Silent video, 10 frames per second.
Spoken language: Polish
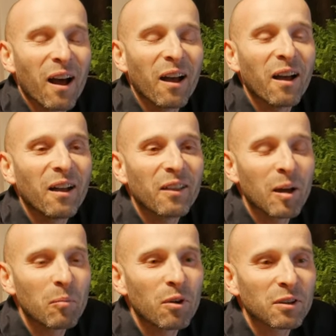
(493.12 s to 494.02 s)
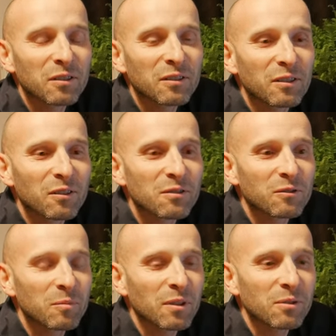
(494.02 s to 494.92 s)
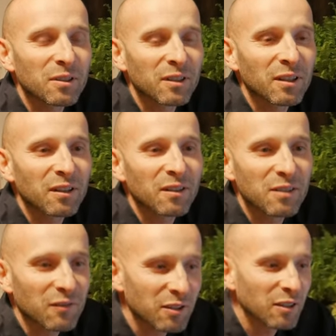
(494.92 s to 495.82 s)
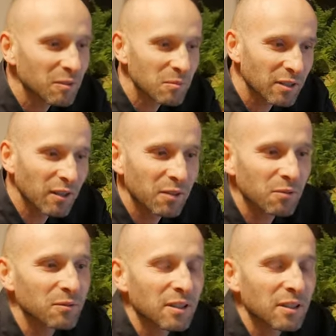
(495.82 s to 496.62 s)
e, na boki, tylko skupiał się na, zawsze na tym zadaniu.